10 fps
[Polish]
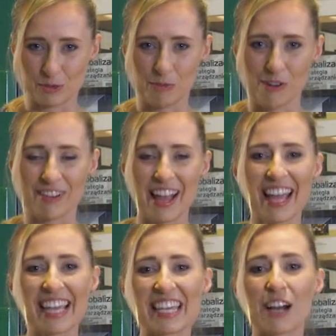
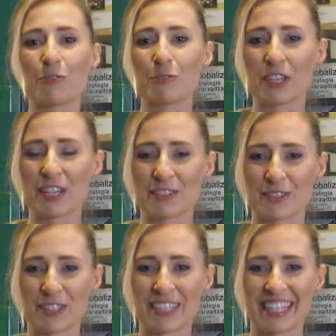umowę, jak
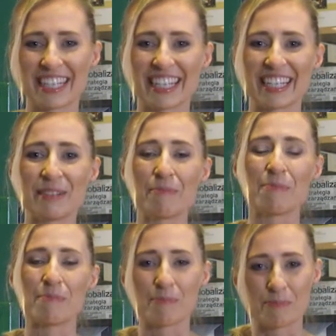uniknąć e,
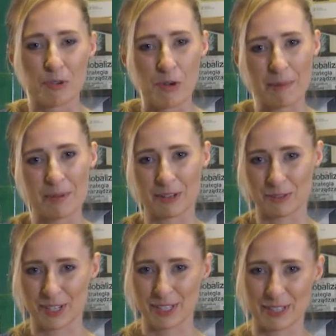pułapek,
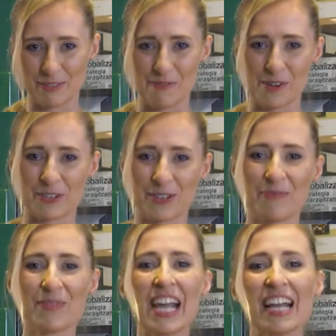które się z tym
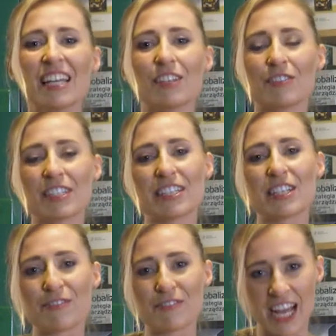wiążą. Dowiecie
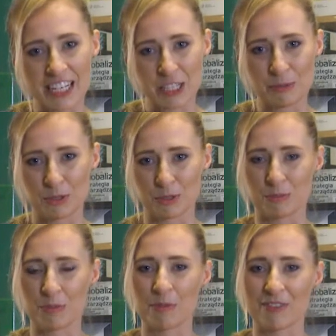się, w jaki
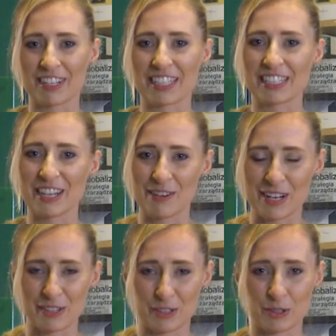sposób prowadzić
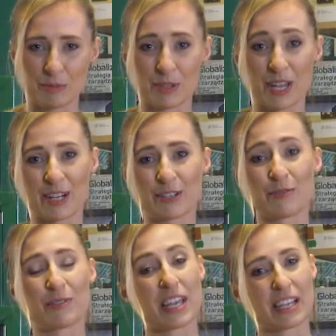działalność
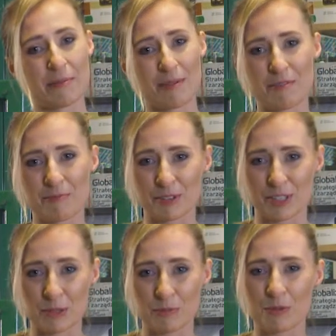gospodarczą, jakie mamy w
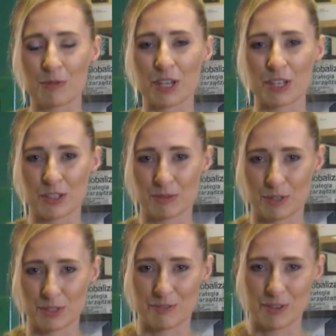Polsce spółki i z czym
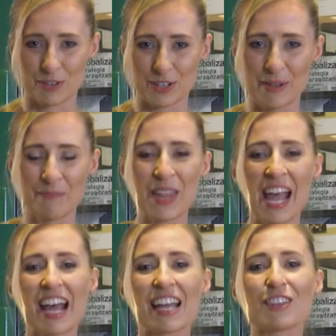to się wiąże.
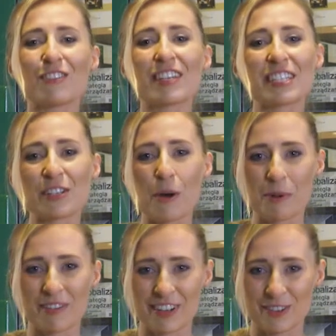Dowiecie się o
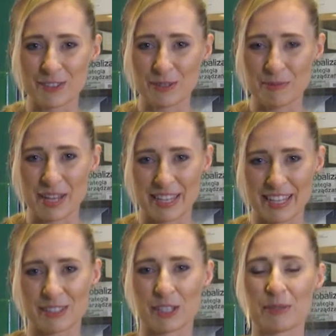prawach
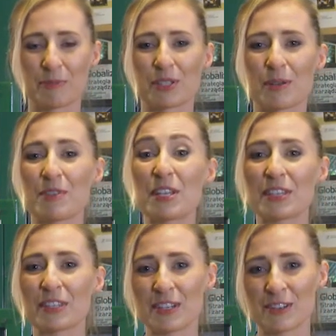konsumenta, co jest potrzebne
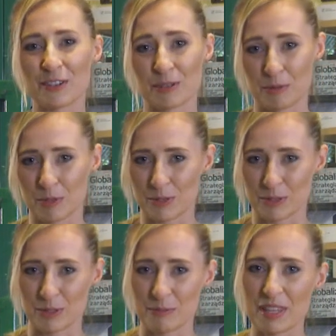nie tylko, żeby być
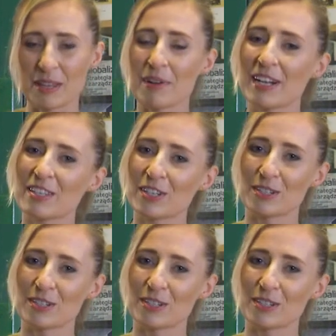konsumentem, ale też,